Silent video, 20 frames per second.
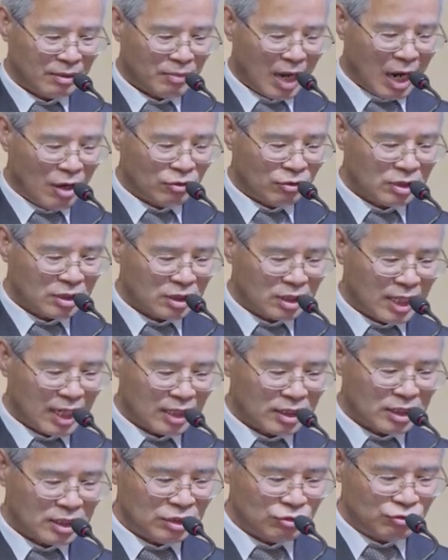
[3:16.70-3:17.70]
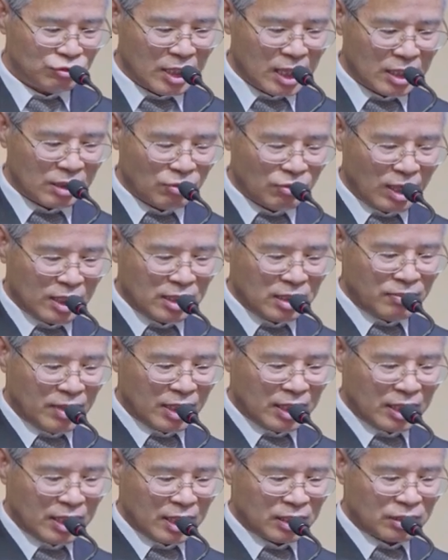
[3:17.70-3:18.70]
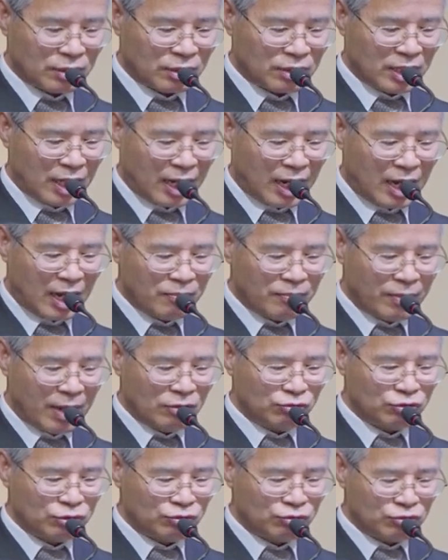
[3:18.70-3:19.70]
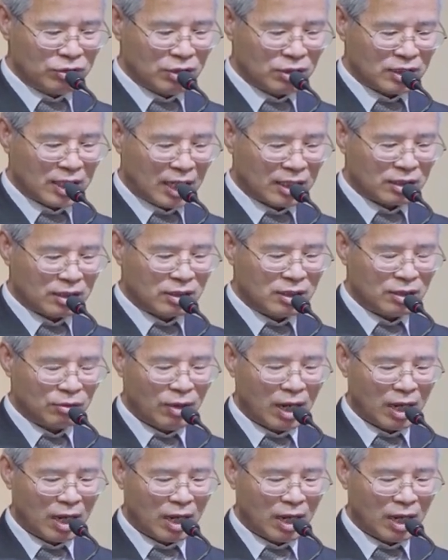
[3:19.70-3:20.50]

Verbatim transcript: 바울은 그 당시 유대인과 이방인의 경계가 매우 뚜렷한